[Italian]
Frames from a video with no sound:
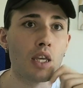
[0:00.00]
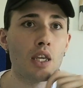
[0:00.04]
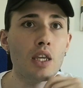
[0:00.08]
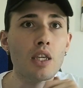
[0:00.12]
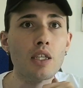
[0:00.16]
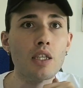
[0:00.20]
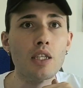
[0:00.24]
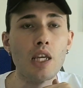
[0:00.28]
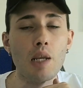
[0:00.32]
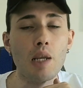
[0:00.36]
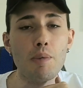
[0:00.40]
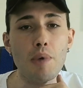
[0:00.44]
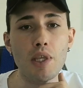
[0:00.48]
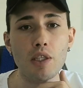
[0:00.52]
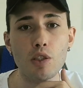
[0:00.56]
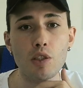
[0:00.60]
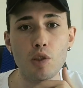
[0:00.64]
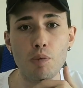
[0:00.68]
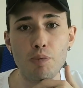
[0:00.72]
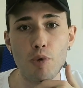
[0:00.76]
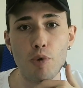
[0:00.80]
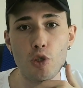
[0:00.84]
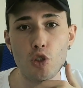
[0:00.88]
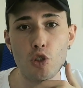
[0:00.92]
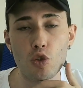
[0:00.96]
Chiaramente
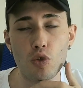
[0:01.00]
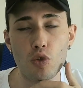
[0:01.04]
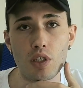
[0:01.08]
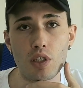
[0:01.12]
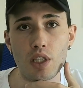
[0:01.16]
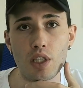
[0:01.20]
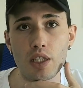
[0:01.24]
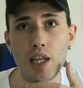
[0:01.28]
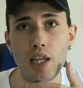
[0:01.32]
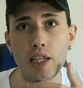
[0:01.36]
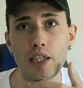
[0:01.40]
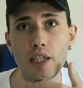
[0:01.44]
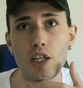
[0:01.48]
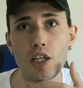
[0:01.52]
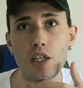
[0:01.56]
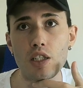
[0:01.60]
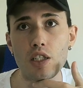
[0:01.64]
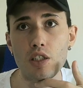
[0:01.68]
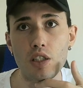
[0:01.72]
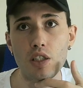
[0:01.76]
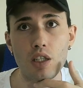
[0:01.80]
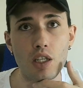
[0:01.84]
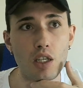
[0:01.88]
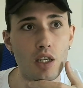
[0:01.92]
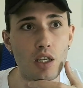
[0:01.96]
dopo il girone d'andata che,
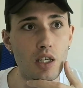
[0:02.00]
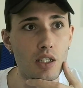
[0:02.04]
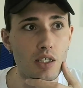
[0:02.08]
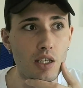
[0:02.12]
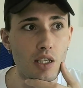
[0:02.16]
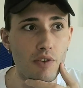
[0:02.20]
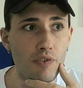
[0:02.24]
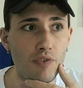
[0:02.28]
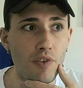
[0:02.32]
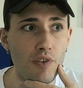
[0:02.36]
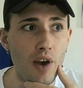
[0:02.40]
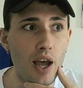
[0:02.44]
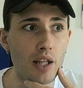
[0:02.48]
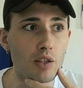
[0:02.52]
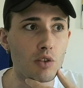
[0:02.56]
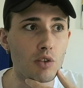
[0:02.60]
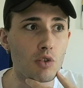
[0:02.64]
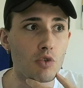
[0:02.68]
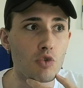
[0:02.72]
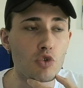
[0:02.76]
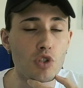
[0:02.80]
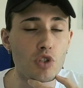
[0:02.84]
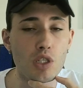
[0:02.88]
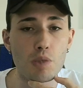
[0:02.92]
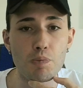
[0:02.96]
che si è fatto
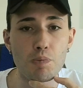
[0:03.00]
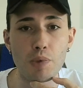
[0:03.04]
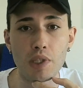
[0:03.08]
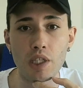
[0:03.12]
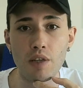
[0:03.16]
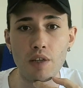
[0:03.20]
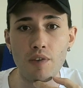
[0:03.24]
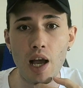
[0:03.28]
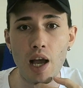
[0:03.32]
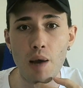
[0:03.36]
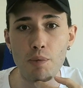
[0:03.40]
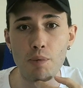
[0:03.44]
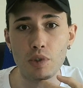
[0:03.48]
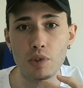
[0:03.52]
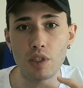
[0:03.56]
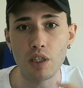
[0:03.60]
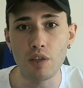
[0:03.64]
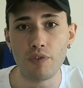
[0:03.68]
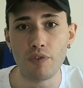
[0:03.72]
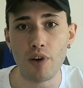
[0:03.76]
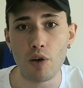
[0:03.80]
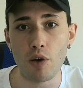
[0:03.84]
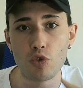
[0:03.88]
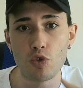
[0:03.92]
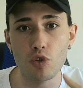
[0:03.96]
non ci aspettavamo di
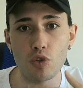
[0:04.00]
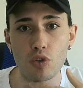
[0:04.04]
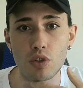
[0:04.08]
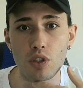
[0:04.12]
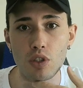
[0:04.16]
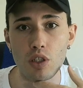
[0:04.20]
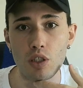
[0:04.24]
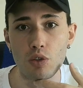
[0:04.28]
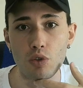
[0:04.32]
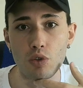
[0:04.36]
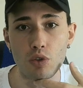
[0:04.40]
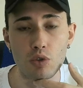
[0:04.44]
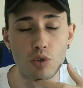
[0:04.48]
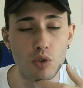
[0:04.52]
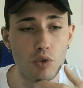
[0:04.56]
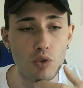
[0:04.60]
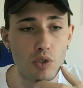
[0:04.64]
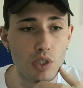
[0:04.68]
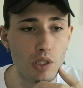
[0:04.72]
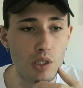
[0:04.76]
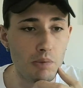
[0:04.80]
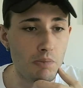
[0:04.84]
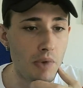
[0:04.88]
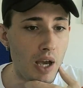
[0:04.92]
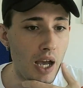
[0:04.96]
fare un girone di ritorno
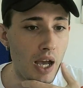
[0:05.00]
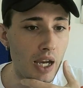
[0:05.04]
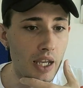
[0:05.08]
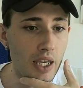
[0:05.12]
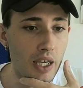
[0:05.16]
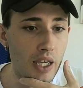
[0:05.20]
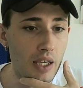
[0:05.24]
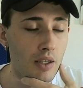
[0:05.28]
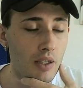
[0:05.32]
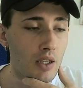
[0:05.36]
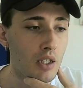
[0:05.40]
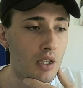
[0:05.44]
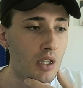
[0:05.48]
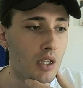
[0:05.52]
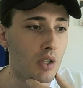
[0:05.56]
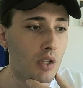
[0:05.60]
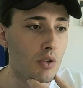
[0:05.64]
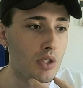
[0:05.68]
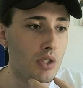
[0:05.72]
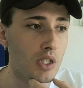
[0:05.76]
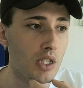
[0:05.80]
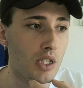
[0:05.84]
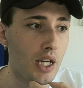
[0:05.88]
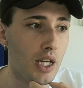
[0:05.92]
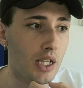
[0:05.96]
così male,
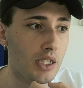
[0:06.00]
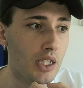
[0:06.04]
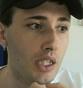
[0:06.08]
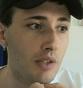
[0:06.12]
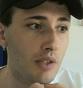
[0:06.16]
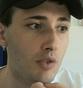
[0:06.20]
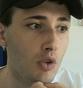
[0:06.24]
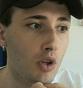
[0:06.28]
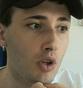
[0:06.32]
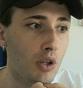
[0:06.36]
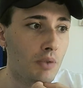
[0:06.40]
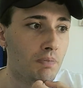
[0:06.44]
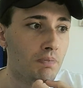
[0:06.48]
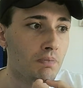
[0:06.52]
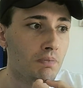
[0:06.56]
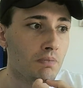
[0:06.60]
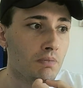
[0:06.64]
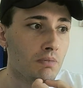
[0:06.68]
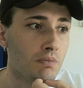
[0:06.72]
così negativo.